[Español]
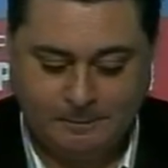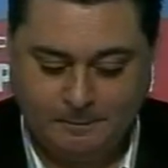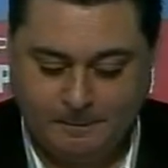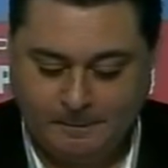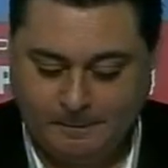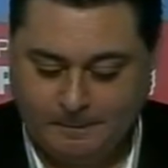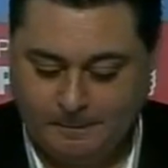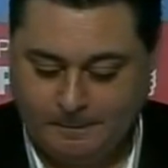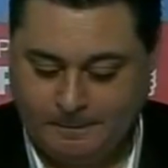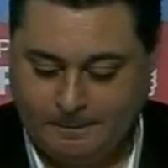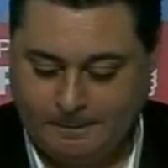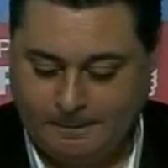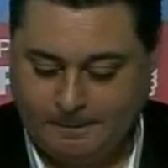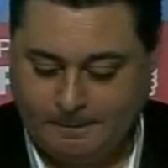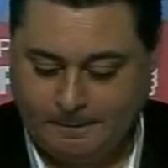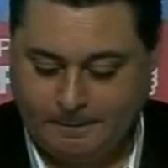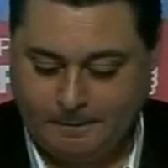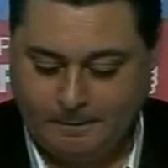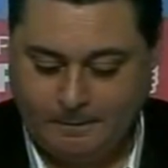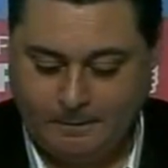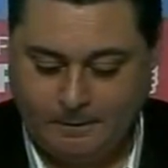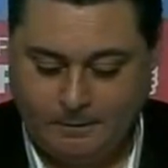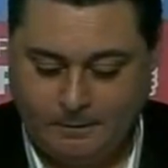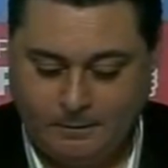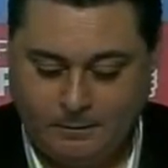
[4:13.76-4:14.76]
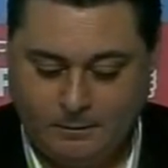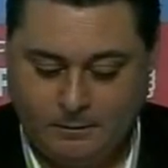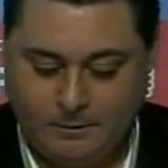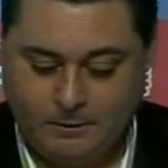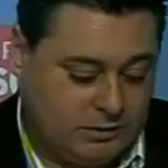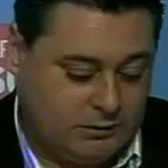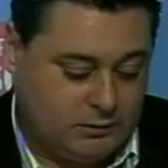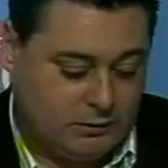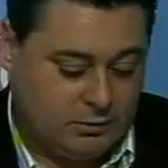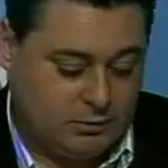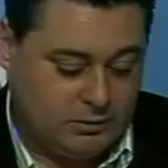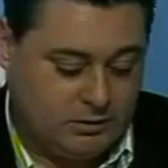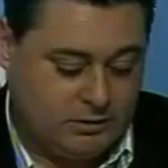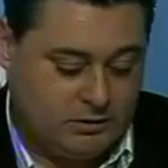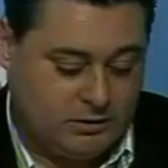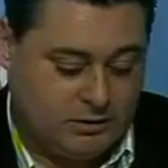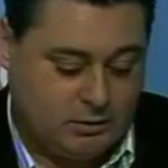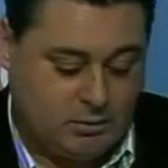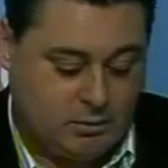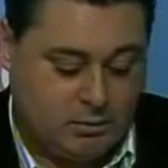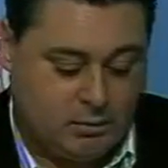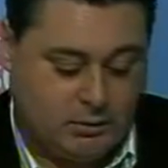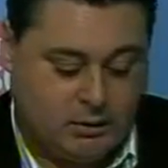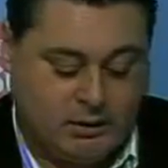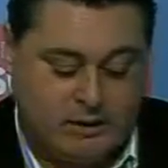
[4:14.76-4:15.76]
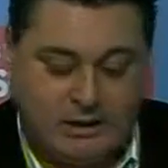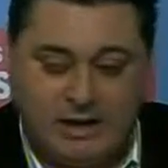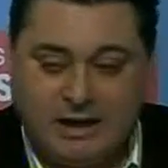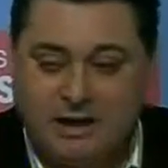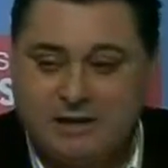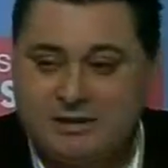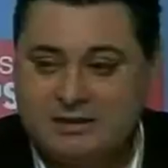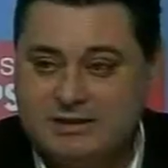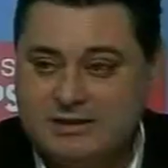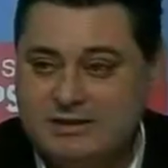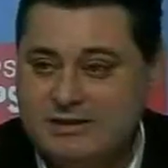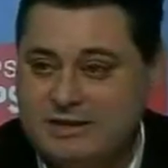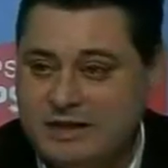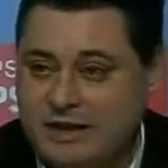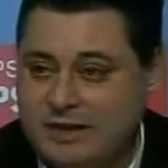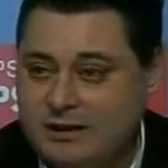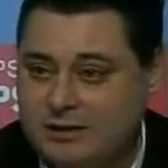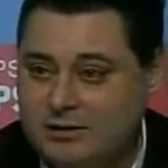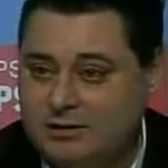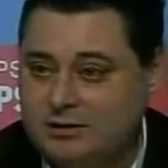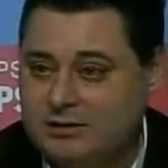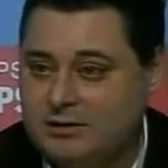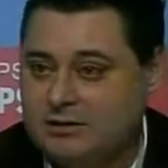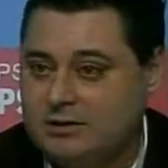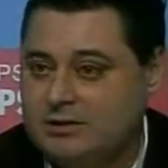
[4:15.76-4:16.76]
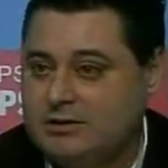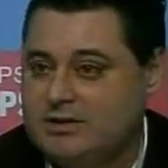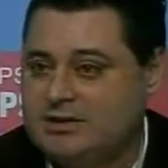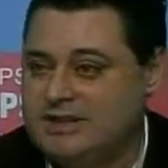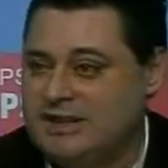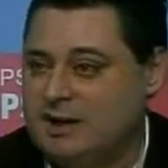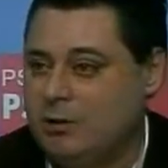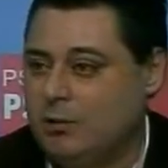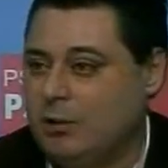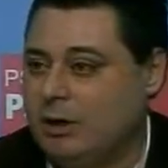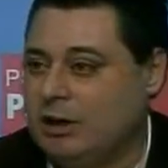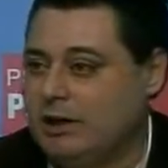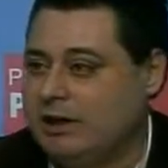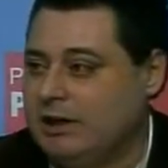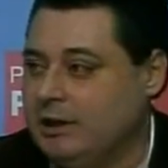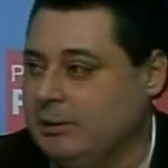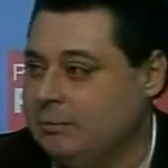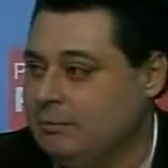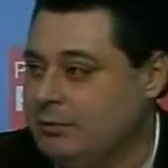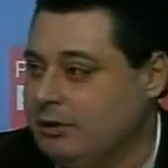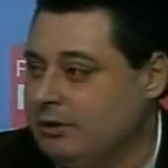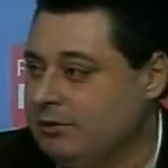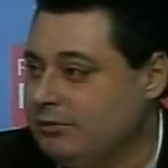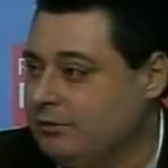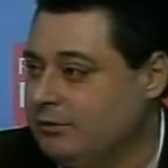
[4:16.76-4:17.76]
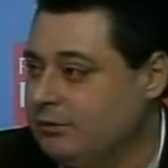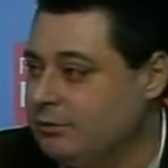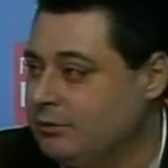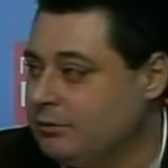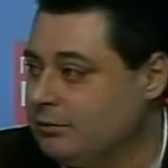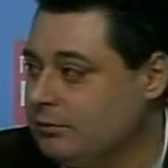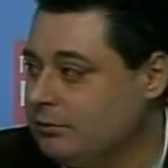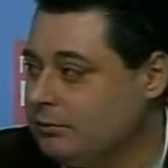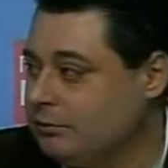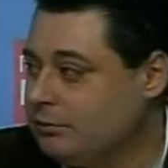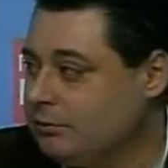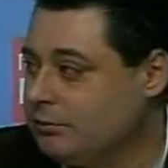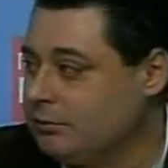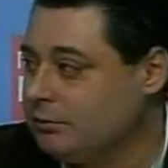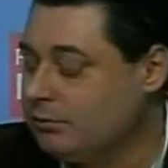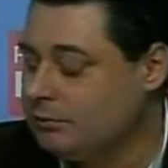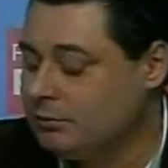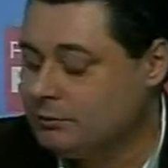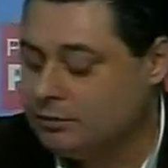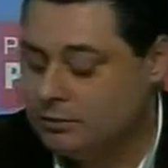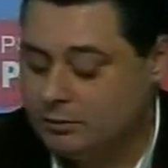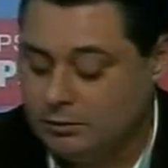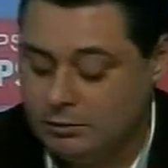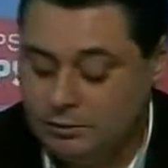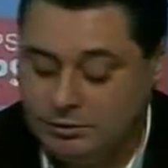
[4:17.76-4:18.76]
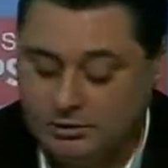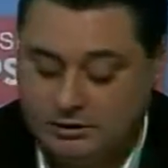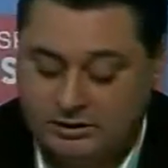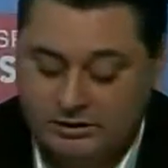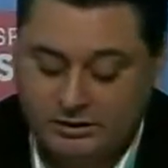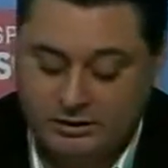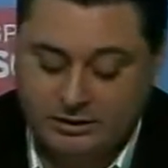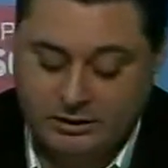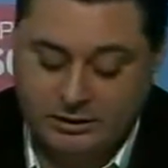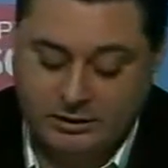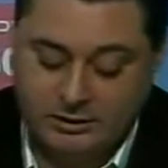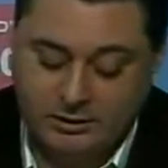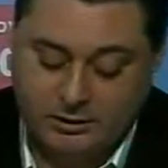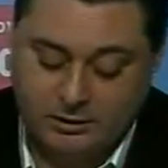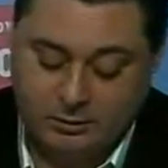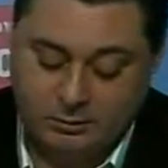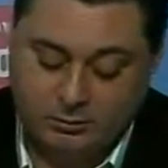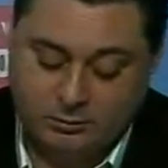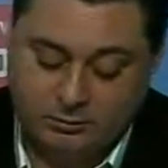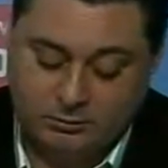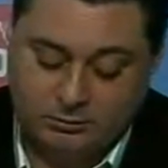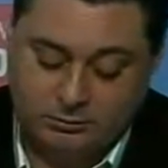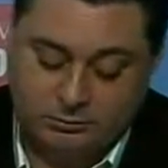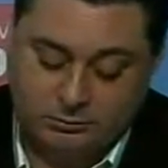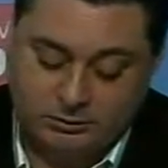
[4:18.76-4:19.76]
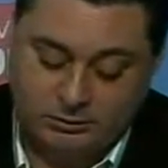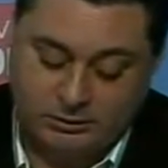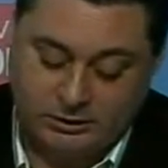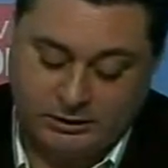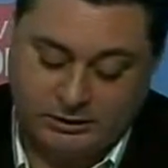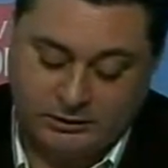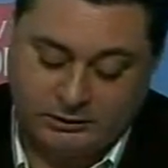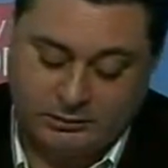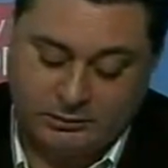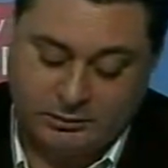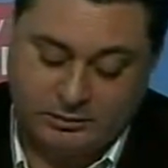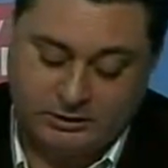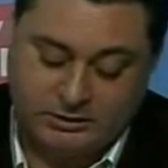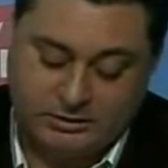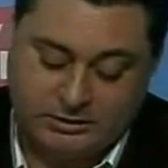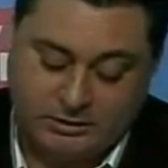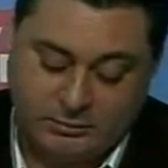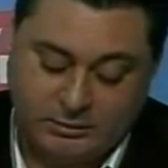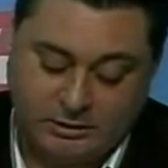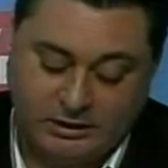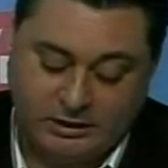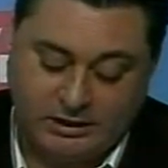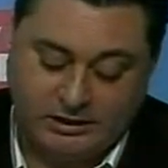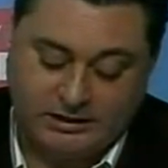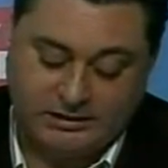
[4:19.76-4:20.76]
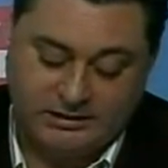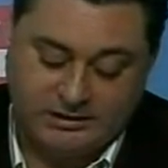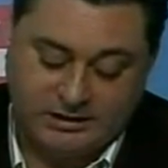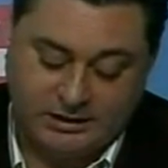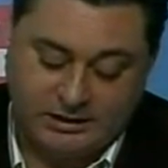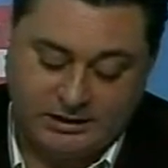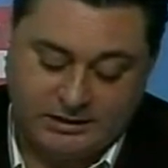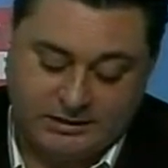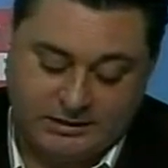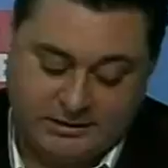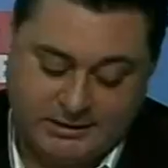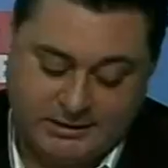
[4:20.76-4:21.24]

Lorente quiere un director de seguridad ya y a cualquier precio. Lorente quiere un director de seguridad ya y